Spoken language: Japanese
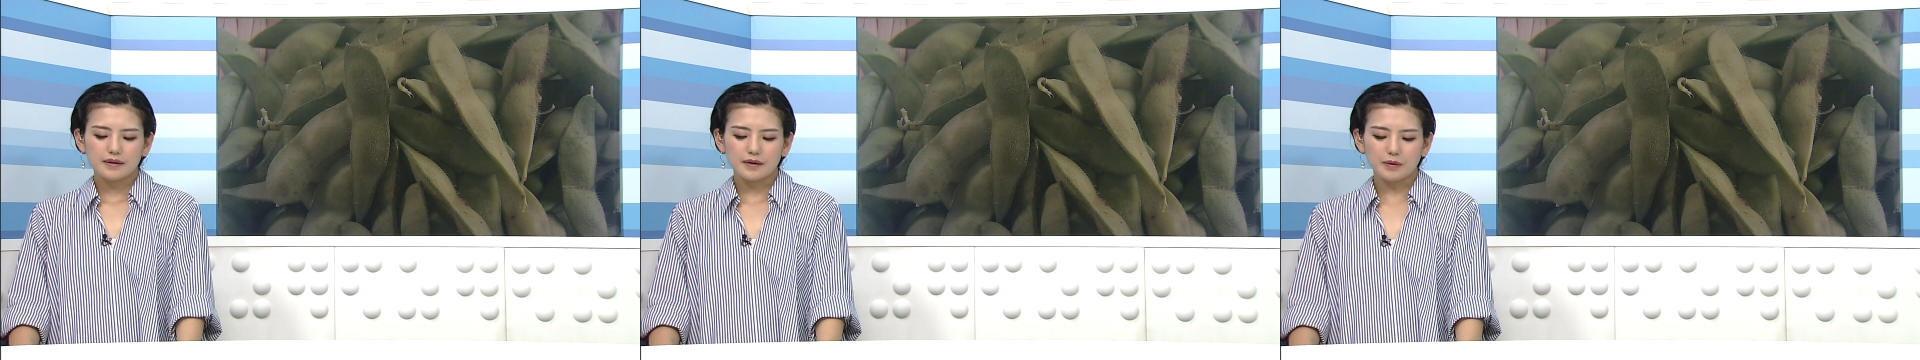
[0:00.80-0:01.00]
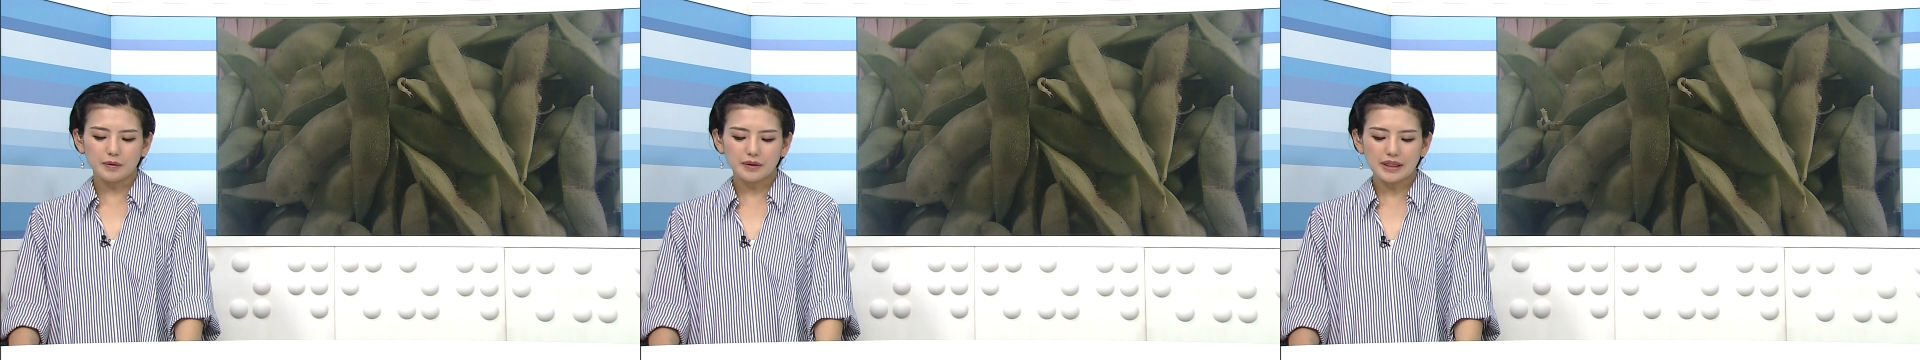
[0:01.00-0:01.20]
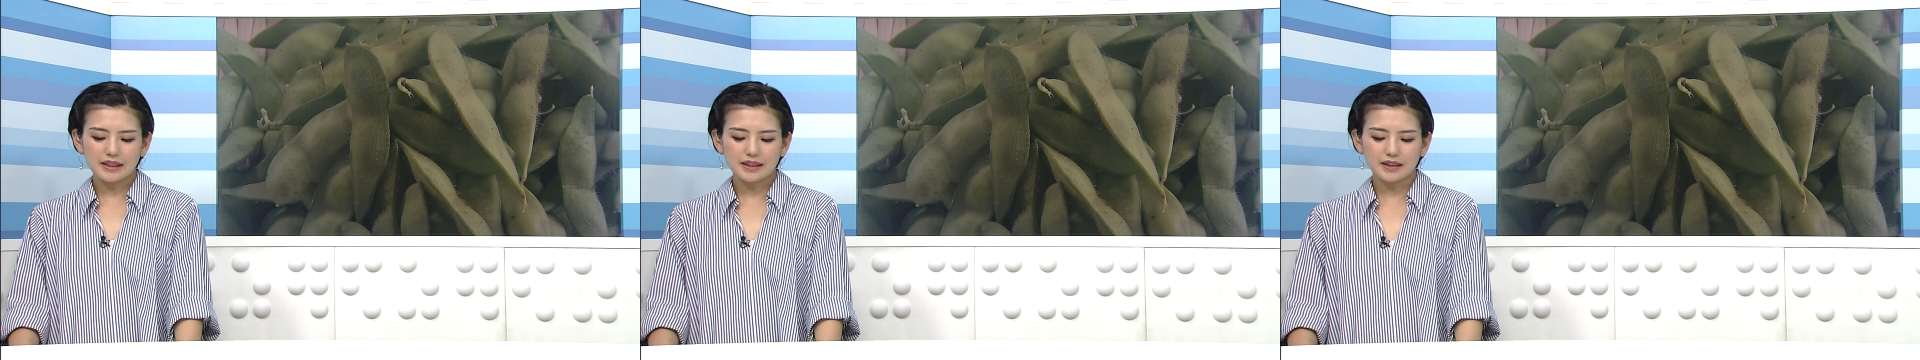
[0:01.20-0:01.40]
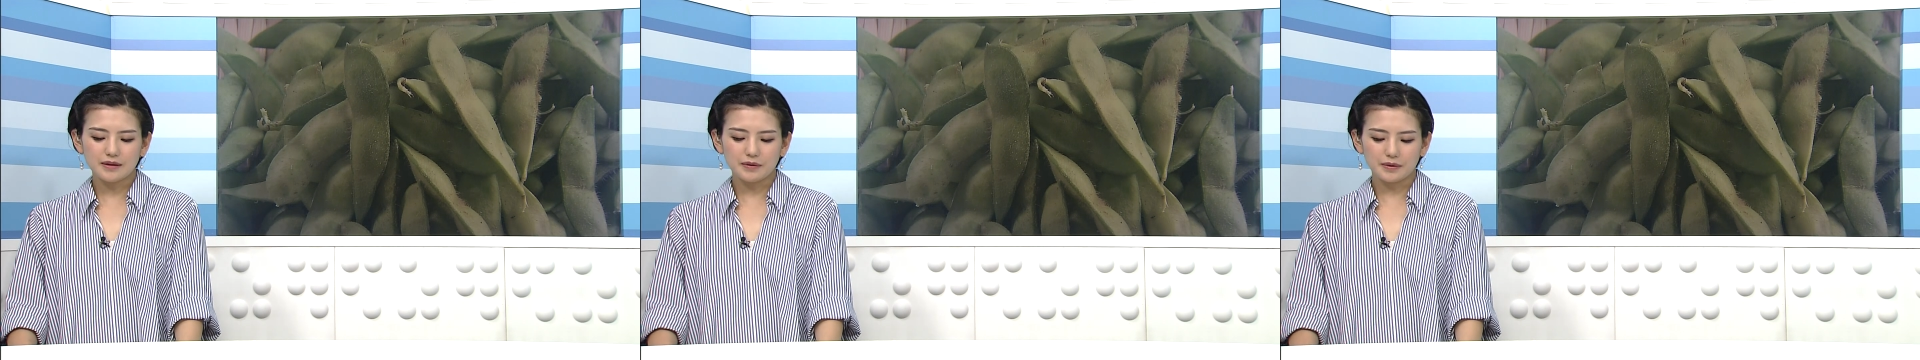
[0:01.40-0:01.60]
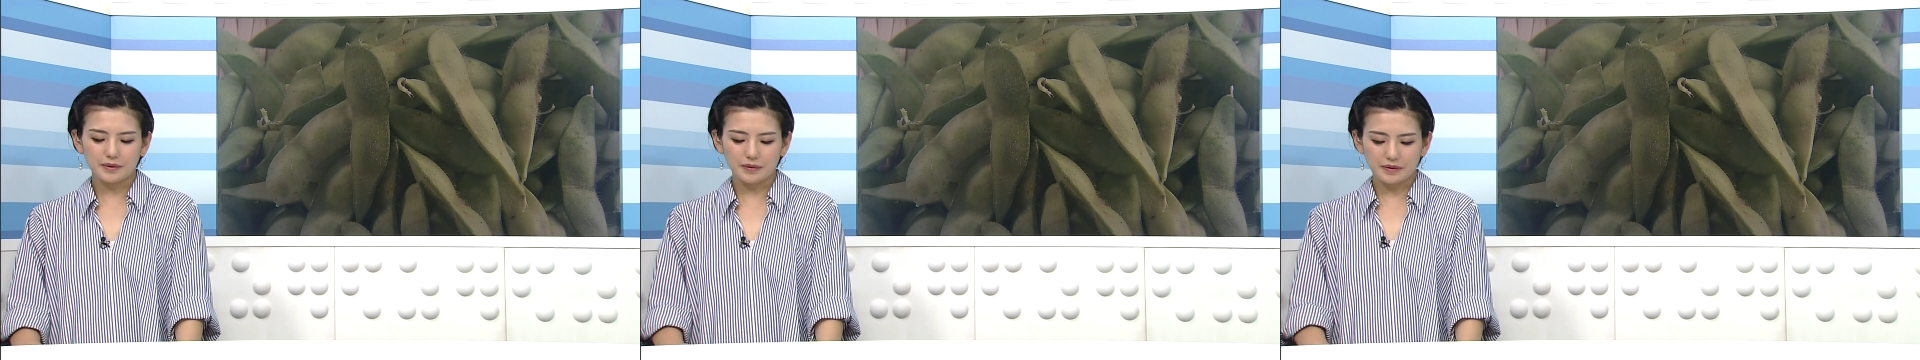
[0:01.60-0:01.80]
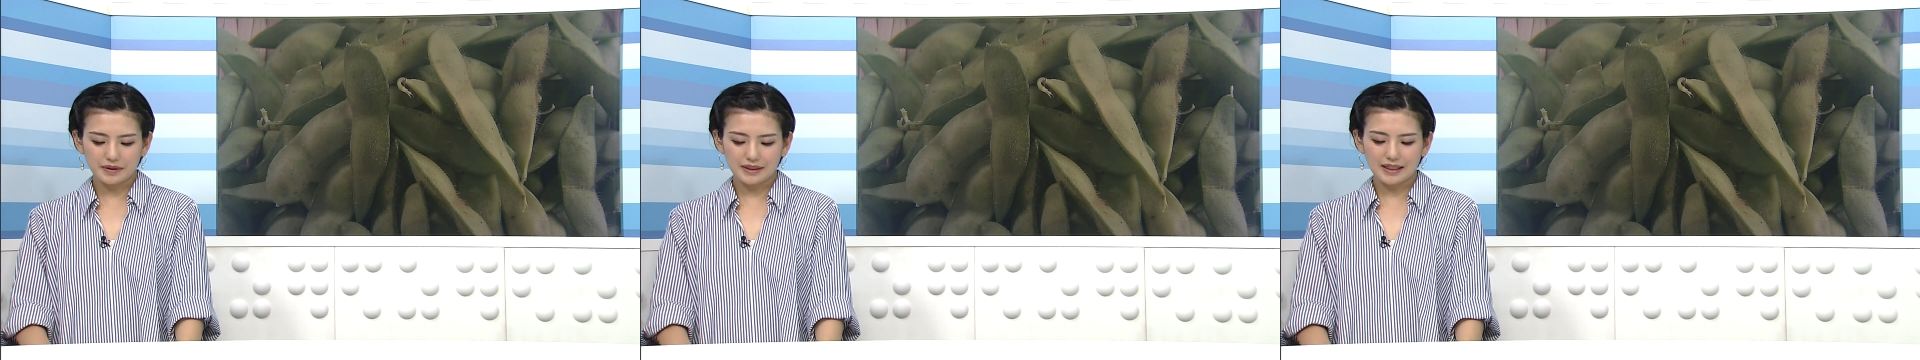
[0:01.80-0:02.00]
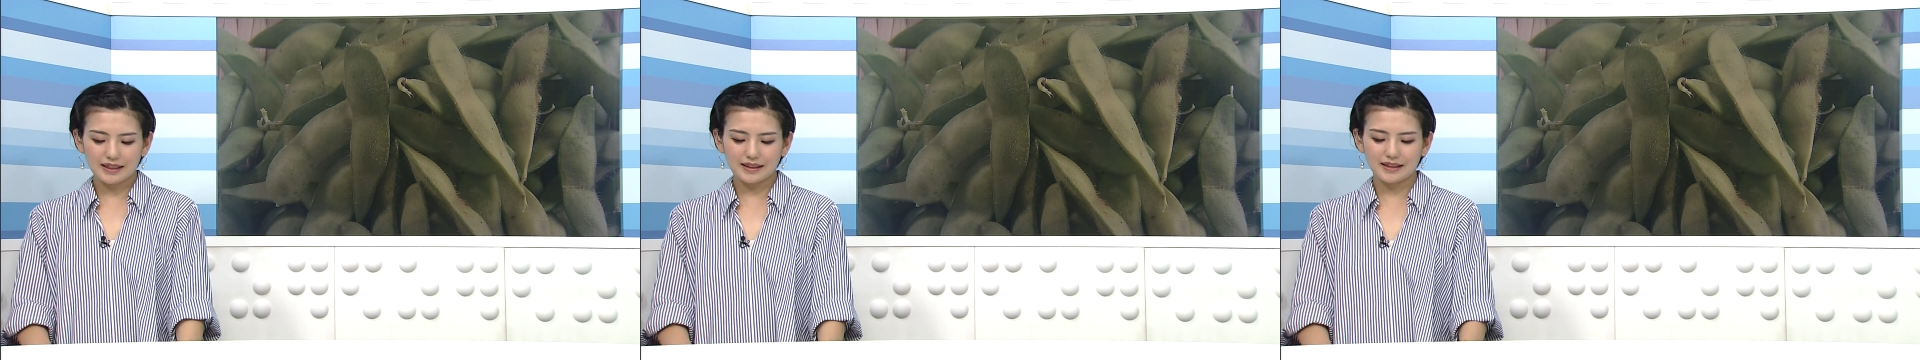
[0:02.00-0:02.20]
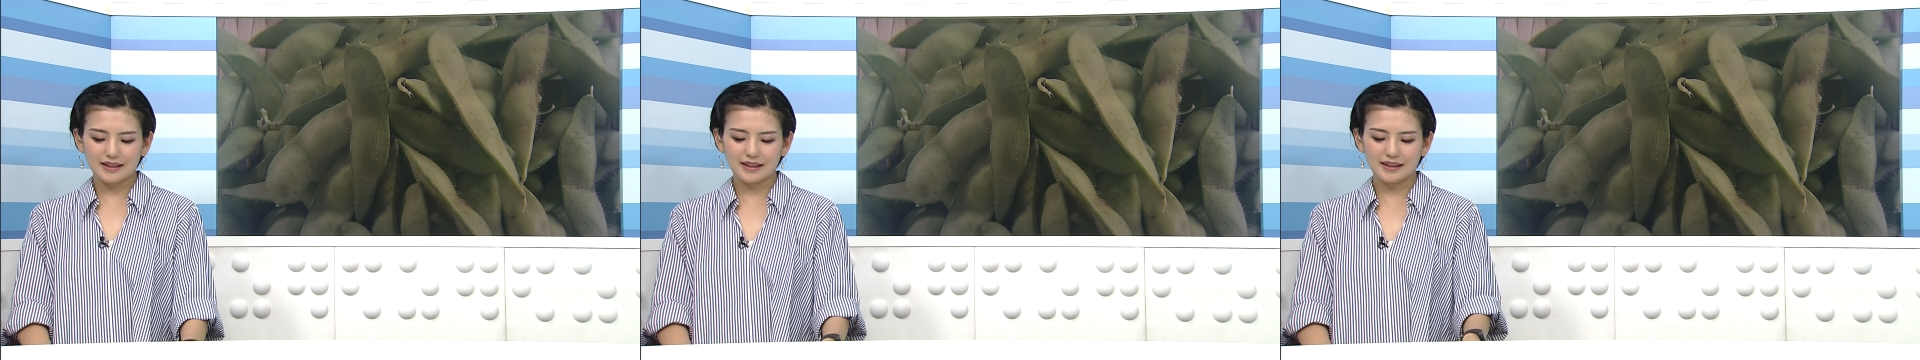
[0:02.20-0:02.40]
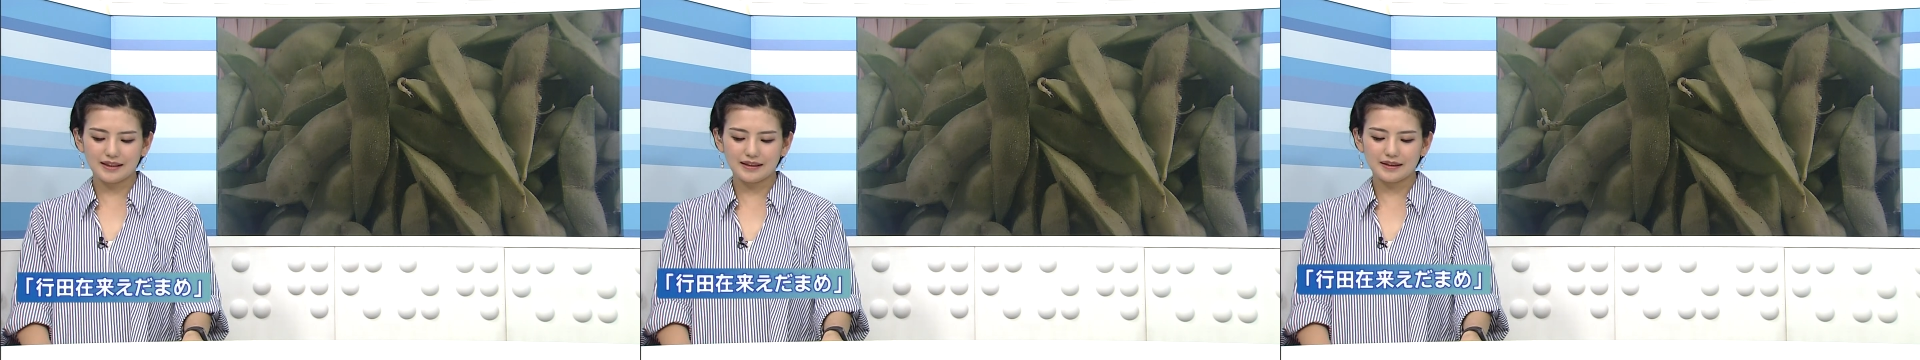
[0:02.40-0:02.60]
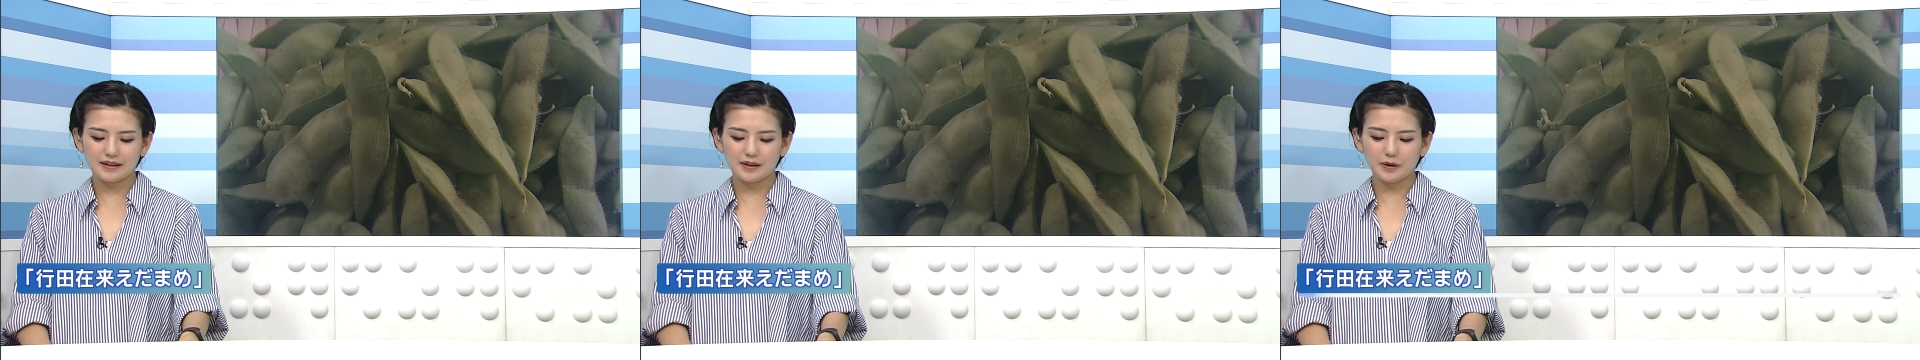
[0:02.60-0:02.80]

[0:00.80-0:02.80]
行田市の特産品